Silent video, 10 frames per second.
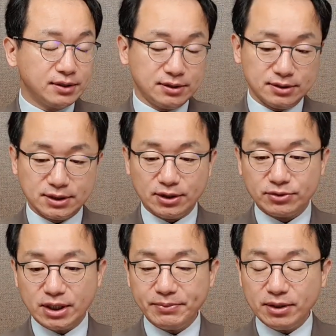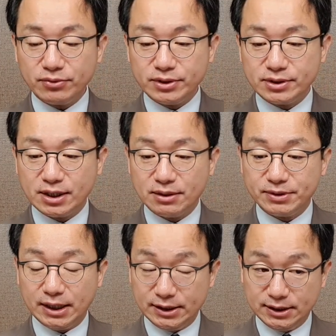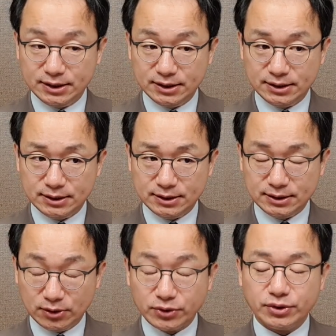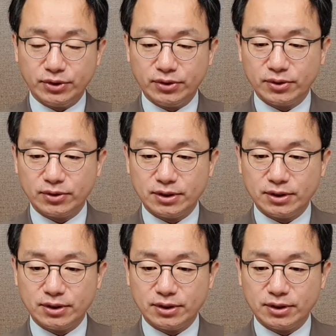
어, 제대로 참여하고 있는 사람은 아니거든요.